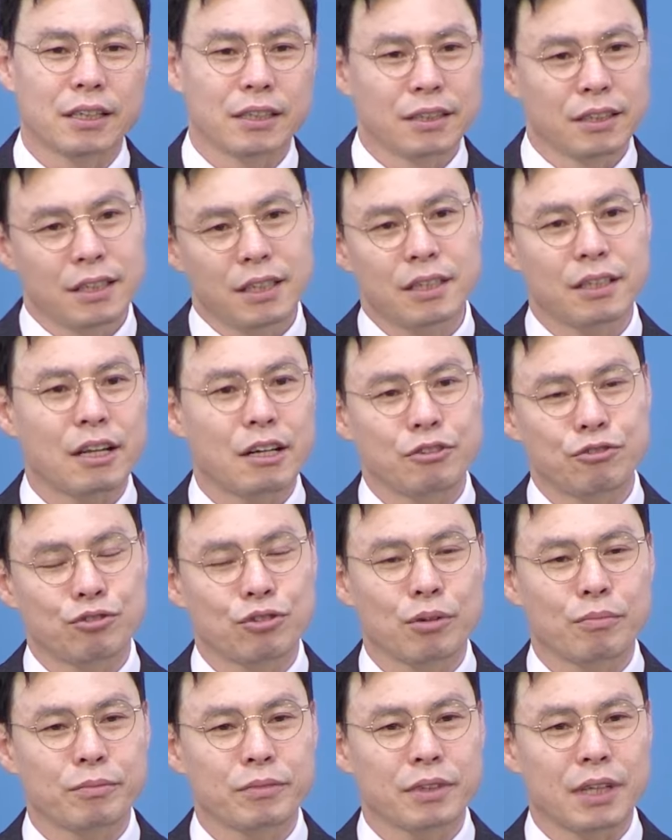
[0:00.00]
그늘이 될
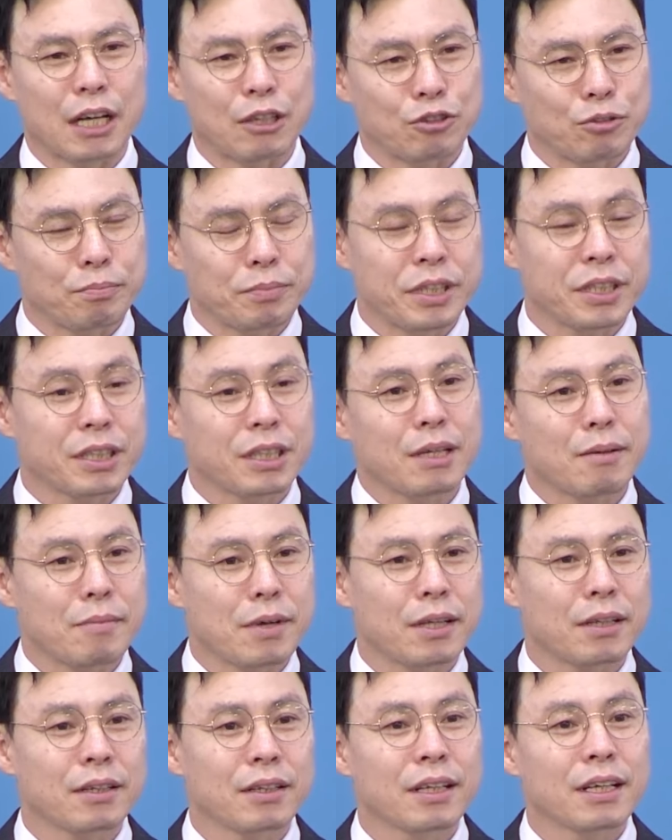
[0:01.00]
수 없는 아주
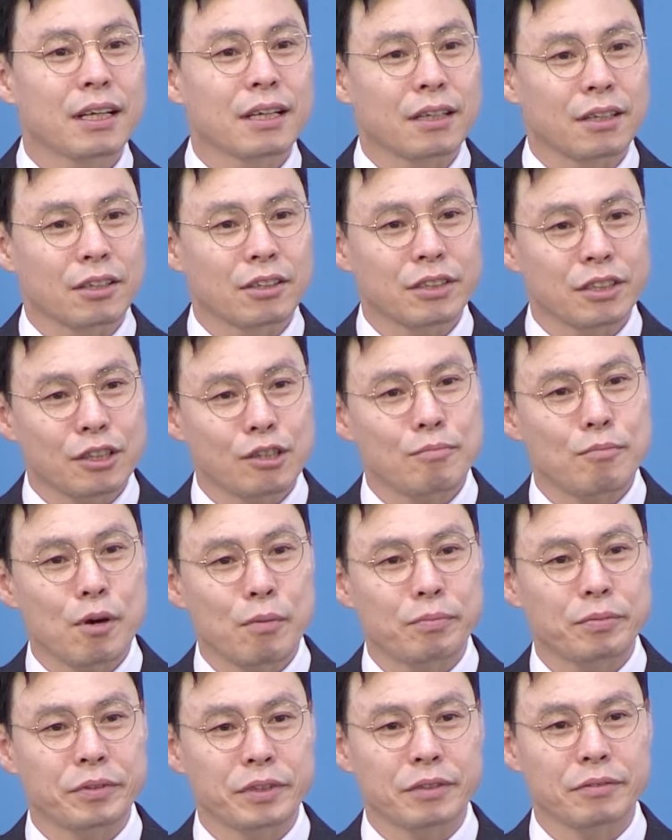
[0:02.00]
비참한 그런
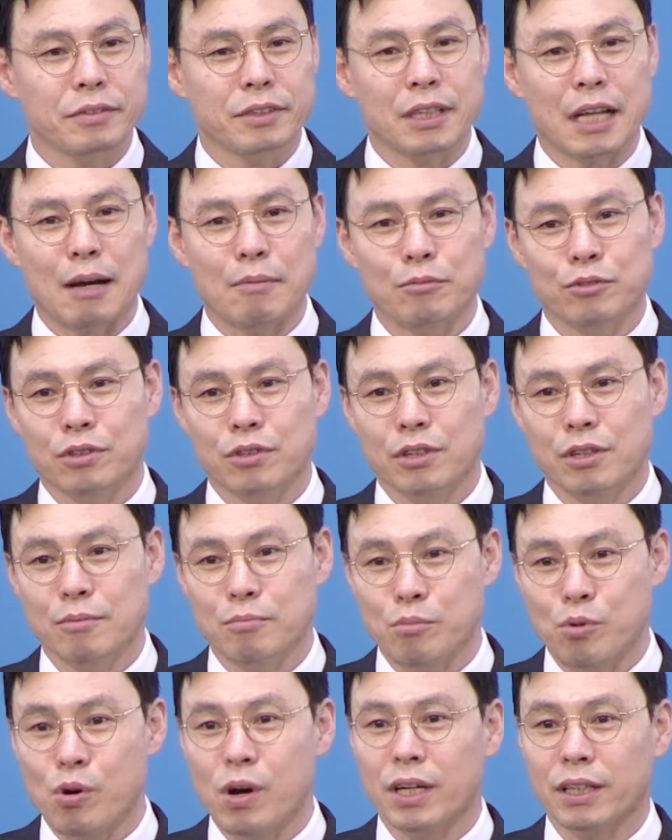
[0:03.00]
쓸모없은 나무들을
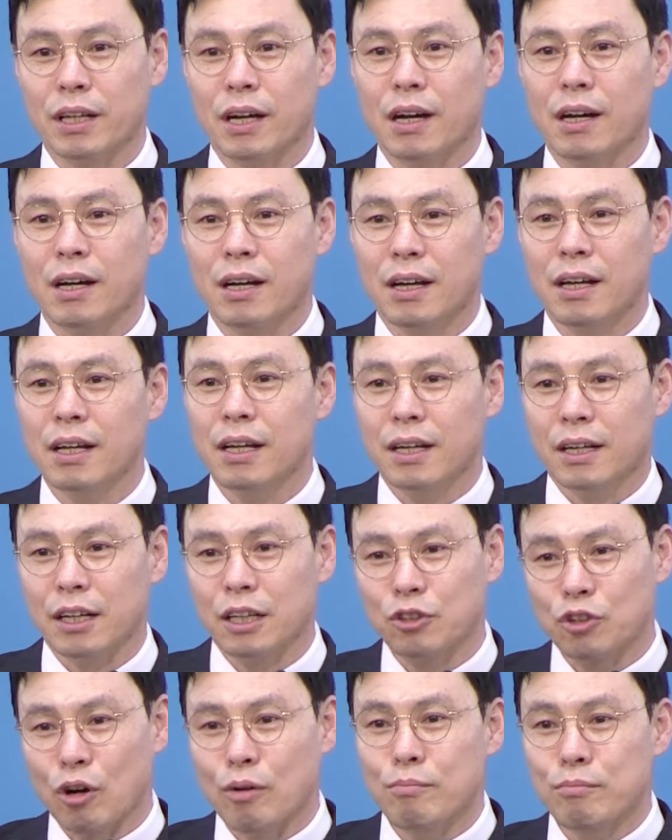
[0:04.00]
모아다가
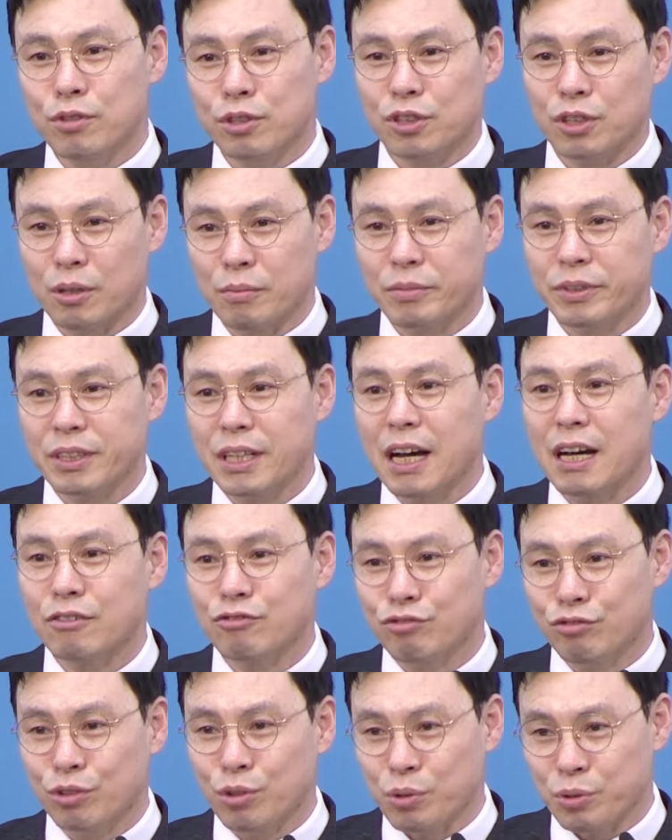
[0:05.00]
그렇게 덤불처럼
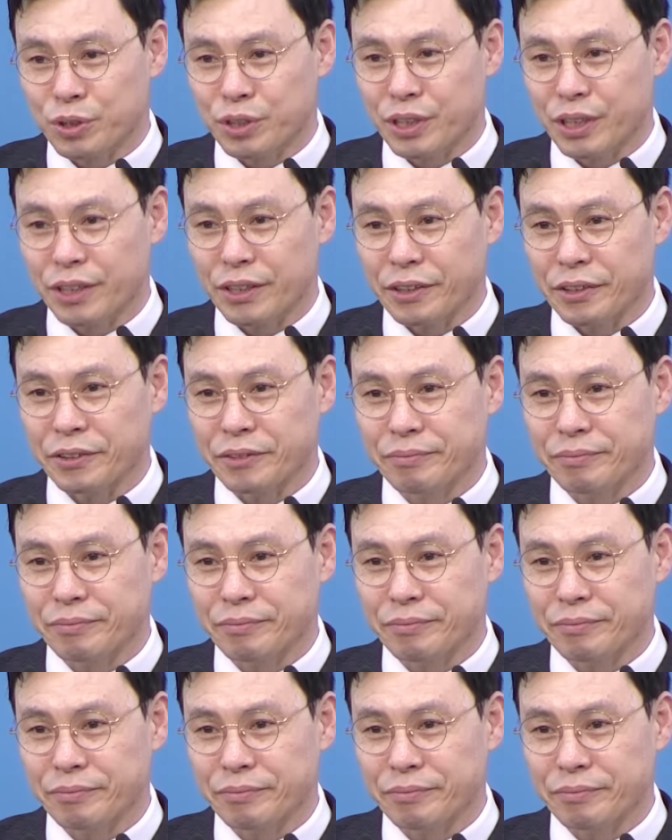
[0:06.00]
쌓아둔 곳이에요.